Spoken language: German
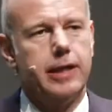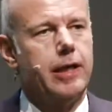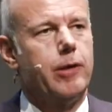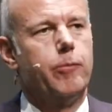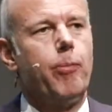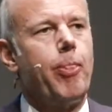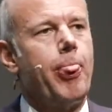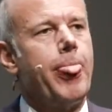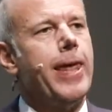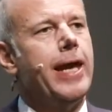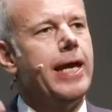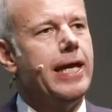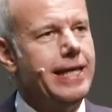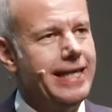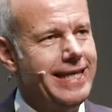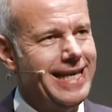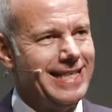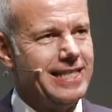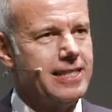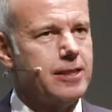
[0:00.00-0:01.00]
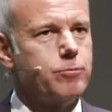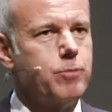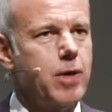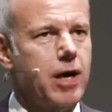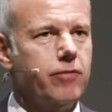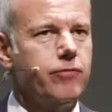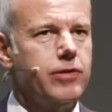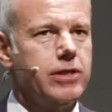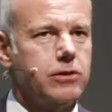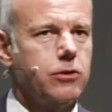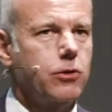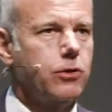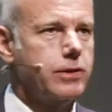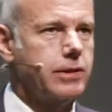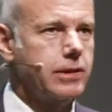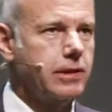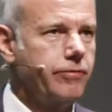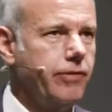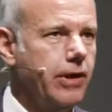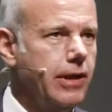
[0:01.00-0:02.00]
nein, jetzt machen wir es
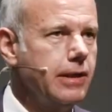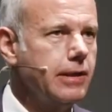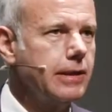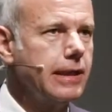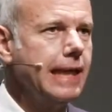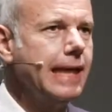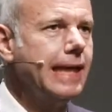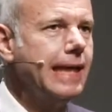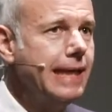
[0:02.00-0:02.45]
konsequent.